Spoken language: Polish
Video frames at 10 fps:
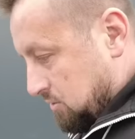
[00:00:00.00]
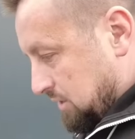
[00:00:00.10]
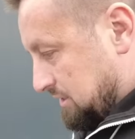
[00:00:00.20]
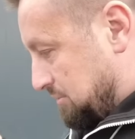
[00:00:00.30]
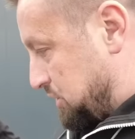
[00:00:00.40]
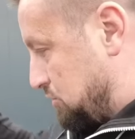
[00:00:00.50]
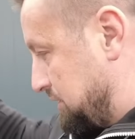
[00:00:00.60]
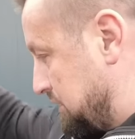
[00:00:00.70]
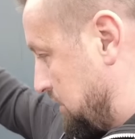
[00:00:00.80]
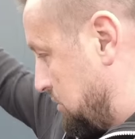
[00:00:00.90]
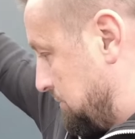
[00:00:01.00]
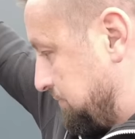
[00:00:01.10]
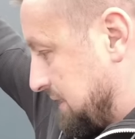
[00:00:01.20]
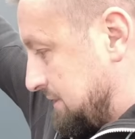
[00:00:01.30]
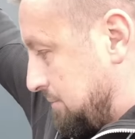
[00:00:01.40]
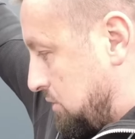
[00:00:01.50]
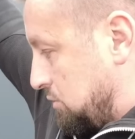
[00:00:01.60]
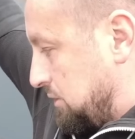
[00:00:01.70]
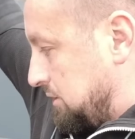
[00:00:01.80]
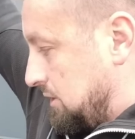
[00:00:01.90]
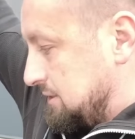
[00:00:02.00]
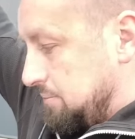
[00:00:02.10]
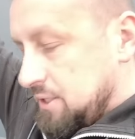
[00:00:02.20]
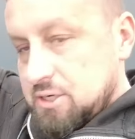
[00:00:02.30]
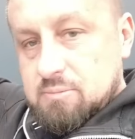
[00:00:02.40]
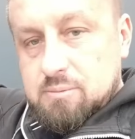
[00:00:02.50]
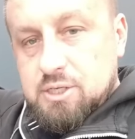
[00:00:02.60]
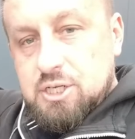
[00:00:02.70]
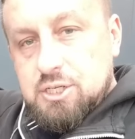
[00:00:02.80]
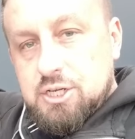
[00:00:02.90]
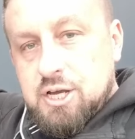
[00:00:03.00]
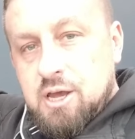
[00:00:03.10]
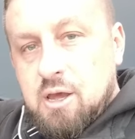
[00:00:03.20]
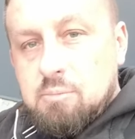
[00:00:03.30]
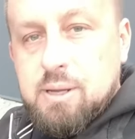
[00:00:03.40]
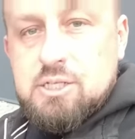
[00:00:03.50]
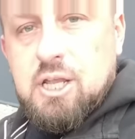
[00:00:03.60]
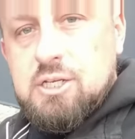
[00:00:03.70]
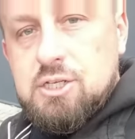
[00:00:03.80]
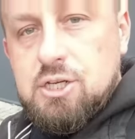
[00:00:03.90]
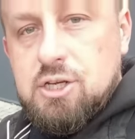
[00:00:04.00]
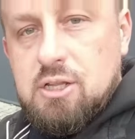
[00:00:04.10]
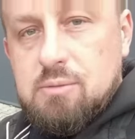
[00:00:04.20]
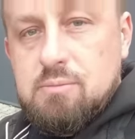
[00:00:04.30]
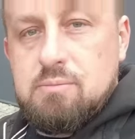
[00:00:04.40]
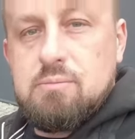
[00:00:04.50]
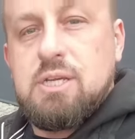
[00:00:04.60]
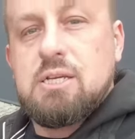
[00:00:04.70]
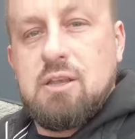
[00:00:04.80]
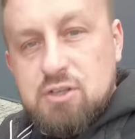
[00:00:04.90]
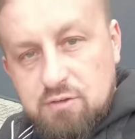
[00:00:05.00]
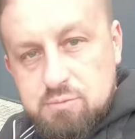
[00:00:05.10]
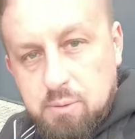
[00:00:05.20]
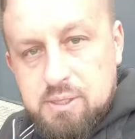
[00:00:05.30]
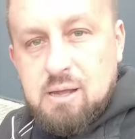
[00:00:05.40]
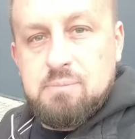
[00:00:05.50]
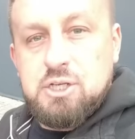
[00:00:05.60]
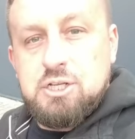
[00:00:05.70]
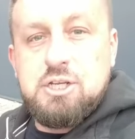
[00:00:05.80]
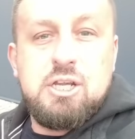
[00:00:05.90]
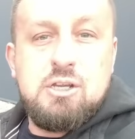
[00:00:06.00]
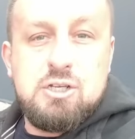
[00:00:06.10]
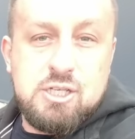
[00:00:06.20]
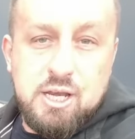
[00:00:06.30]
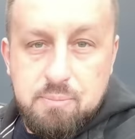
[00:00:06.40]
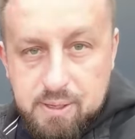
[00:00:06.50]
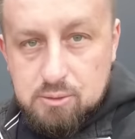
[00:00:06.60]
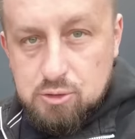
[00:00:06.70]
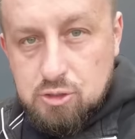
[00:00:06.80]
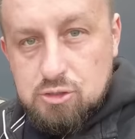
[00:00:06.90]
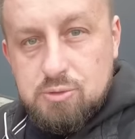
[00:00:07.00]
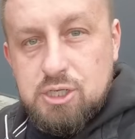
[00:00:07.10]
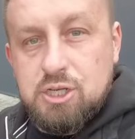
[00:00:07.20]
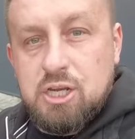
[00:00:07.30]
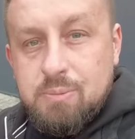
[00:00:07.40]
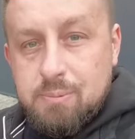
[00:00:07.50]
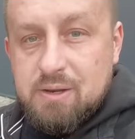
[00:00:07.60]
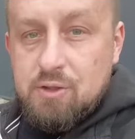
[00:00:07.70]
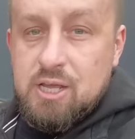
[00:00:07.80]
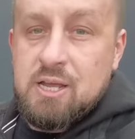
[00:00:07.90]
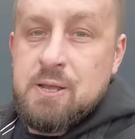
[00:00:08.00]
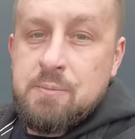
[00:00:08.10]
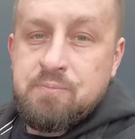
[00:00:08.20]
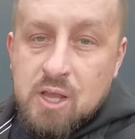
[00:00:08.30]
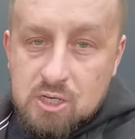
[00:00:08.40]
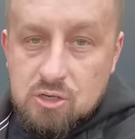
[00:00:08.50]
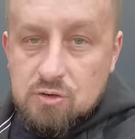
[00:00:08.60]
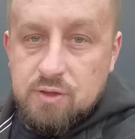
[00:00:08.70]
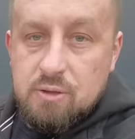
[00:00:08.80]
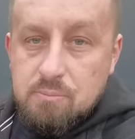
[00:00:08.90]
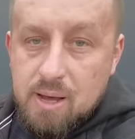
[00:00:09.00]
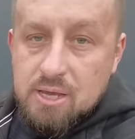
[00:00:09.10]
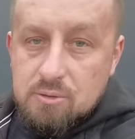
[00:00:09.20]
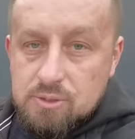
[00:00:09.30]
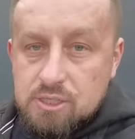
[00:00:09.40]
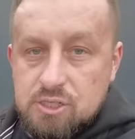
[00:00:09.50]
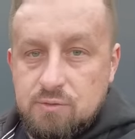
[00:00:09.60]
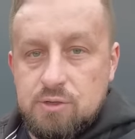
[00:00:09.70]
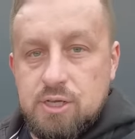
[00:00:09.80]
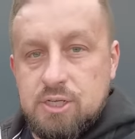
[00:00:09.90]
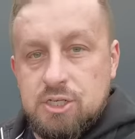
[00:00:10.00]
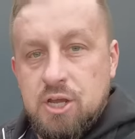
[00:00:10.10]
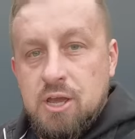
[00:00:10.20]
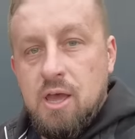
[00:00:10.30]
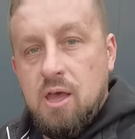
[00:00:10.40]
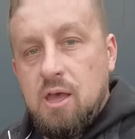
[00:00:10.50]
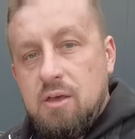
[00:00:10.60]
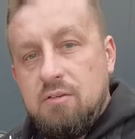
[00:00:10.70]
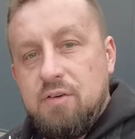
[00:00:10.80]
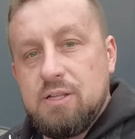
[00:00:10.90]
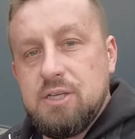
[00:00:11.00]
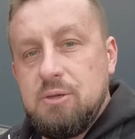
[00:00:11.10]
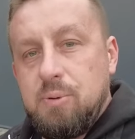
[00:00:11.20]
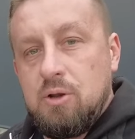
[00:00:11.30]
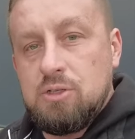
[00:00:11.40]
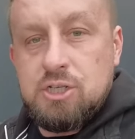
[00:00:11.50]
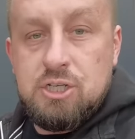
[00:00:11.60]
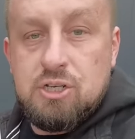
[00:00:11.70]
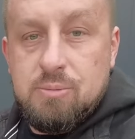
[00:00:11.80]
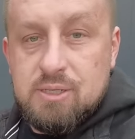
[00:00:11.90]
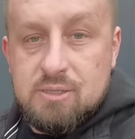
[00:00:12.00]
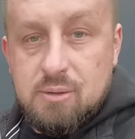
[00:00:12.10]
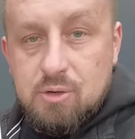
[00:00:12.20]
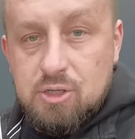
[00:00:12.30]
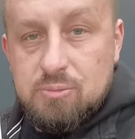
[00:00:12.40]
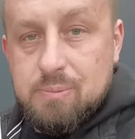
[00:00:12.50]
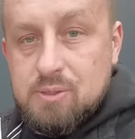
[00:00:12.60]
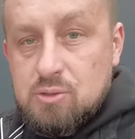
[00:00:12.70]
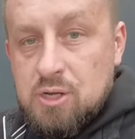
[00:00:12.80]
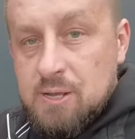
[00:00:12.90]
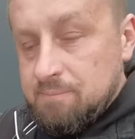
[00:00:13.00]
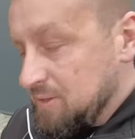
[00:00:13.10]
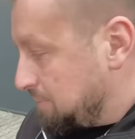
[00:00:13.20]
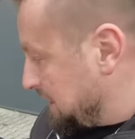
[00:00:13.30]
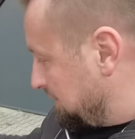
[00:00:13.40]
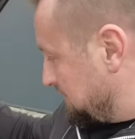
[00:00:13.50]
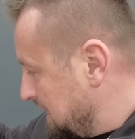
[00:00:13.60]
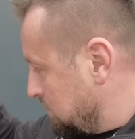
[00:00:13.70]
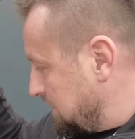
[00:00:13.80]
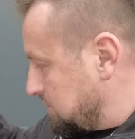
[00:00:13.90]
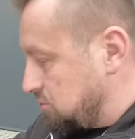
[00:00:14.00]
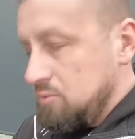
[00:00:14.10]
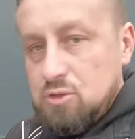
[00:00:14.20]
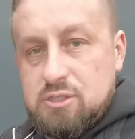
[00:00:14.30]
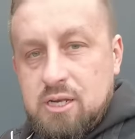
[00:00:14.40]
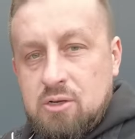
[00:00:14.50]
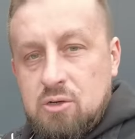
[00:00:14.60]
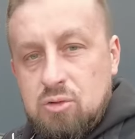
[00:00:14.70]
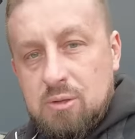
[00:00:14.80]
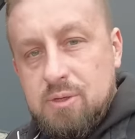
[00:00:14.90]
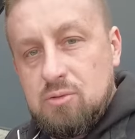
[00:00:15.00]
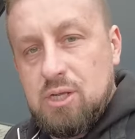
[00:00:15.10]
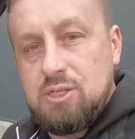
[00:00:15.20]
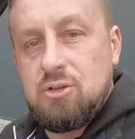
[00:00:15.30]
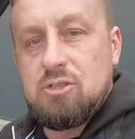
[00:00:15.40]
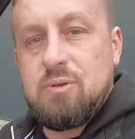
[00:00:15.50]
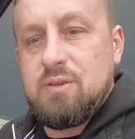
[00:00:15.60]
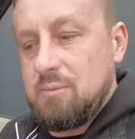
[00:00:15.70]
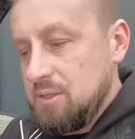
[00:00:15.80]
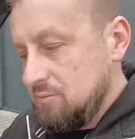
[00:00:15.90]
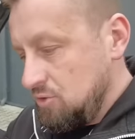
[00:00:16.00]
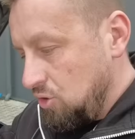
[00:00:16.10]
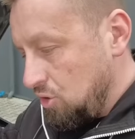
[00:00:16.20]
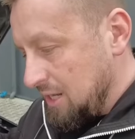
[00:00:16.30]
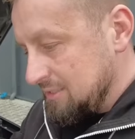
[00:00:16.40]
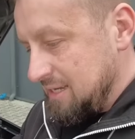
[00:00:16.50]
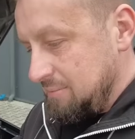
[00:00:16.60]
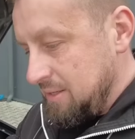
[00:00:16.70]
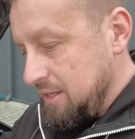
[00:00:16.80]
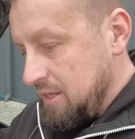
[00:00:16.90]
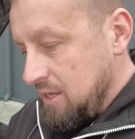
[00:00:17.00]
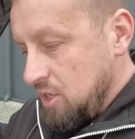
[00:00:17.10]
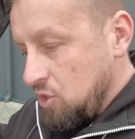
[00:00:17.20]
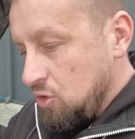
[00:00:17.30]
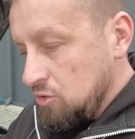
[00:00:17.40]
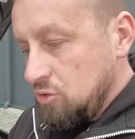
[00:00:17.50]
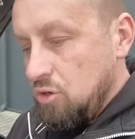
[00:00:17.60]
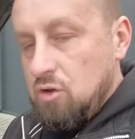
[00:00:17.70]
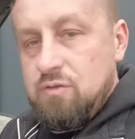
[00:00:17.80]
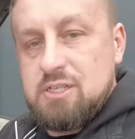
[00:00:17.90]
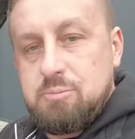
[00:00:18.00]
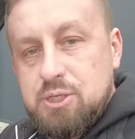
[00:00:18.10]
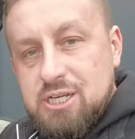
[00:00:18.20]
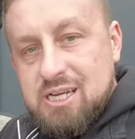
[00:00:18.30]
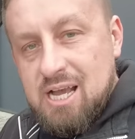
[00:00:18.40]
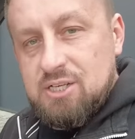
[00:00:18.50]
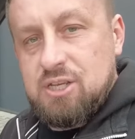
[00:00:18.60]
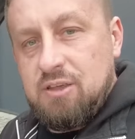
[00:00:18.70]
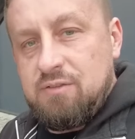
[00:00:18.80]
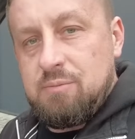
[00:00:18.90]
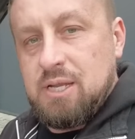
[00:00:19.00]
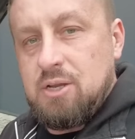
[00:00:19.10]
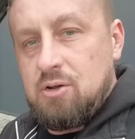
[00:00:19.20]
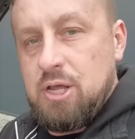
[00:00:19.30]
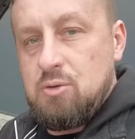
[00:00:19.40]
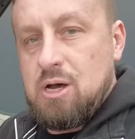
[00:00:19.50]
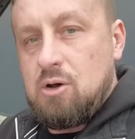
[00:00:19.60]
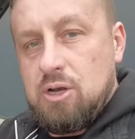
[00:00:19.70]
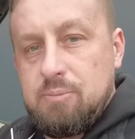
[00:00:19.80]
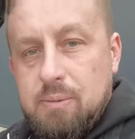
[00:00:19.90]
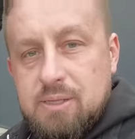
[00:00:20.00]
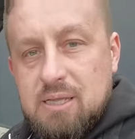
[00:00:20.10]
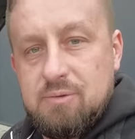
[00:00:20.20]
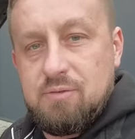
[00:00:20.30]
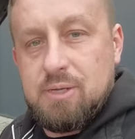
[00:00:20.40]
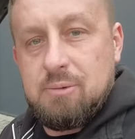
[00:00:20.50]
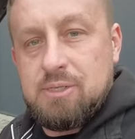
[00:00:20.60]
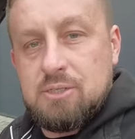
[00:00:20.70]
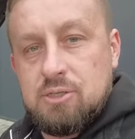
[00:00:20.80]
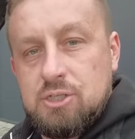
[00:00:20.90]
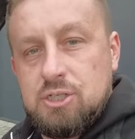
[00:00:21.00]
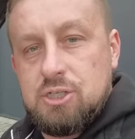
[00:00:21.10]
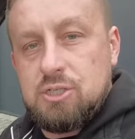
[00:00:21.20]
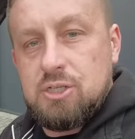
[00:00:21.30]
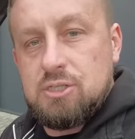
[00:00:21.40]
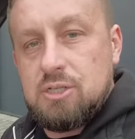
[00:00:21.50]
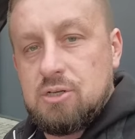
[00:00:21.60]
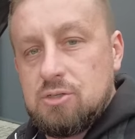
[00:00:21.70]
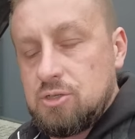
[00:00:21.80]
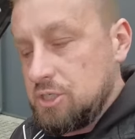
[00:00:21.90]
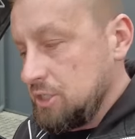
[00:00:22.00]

Akurat na przykładzie tego samochodu, tego egzemplarza mamy silnik B47, jak zawsze wspominam, silniki serii B, już to są silniki poprawione, aczkolwiek mają też swoje jakieś e, wady i bolączki i trzeba te samochody po prostu naprawiać. A akurat tą usterką, o której my tutaj dzisiaj rozmawiamy, doradzamy kontrolować przy każdej wymianie oleju, a olej pamiętamy wymieniamy nieco 30 tysięcy, tylko co